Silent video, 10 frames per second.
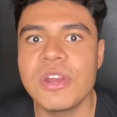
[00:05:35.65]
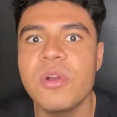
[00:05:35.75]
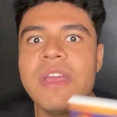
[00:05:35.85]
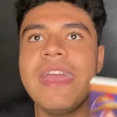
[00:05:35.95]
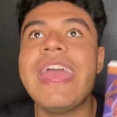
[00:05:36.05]

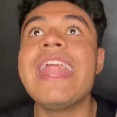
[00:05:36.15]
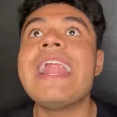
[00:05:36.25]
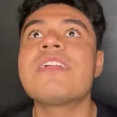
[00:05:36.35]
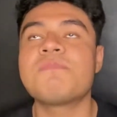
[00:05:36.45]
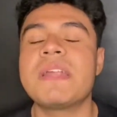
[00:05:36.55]
creo que
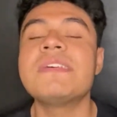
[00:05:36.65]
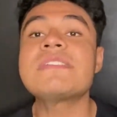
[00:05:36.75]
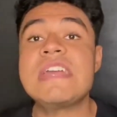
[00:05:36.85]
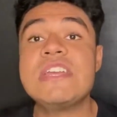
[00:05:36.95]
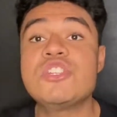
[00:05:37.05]
era las partes
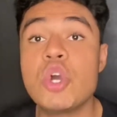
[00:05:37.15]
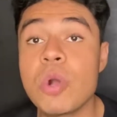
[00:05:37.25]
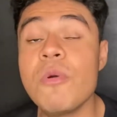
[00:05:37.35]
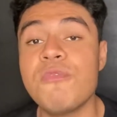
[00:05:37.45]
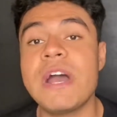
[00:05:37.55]
que yo
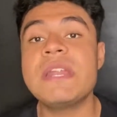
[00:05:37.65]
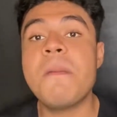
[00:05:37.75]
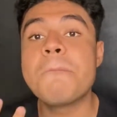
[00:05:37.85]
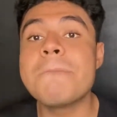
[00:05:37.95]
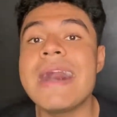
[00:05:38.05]
como fan
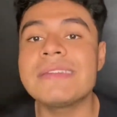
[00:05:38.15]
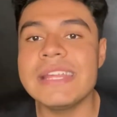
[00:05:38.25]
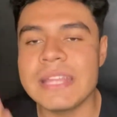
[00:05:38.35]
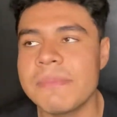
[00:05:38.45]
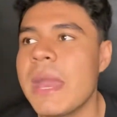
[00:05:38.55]
más
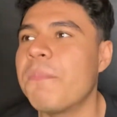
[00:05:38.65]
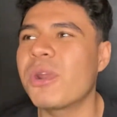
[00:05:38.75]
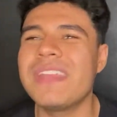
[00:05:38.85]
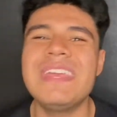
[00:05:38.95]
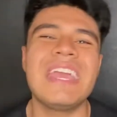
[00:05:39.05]
le temía,
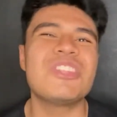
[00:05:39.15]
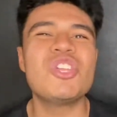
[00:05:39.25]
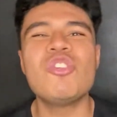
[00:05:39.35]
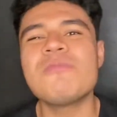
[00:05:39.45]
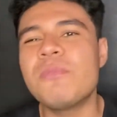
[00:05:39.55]
porque dije,
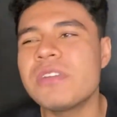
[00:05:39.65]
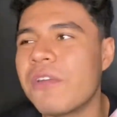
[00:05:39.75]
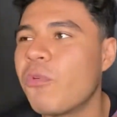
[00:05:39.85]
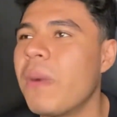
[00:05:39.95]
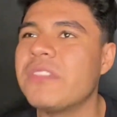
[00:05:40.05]
no los vamos a
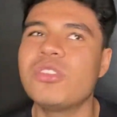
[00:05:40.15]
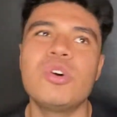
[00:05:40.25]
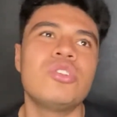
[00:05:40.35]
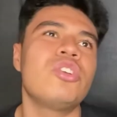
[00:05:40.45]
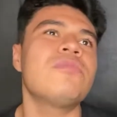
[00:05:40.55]
ver
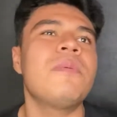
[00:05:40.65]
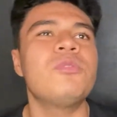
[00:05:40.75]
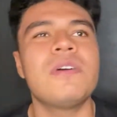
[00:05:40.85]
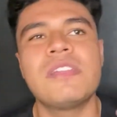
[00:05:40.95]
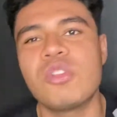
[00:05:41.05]
fumando, no los
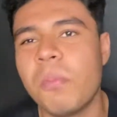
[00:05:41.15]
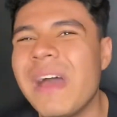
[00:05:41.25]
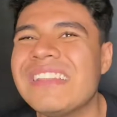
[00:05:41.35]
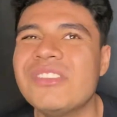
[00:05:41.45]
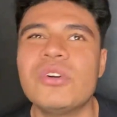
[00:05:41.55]
vamos a ver
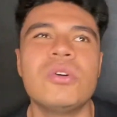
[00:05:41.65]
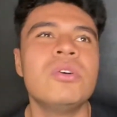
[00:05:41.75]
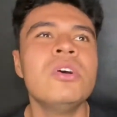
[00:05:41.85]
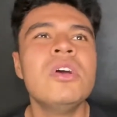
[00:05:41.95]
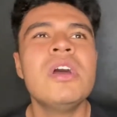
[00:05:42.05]
tomando,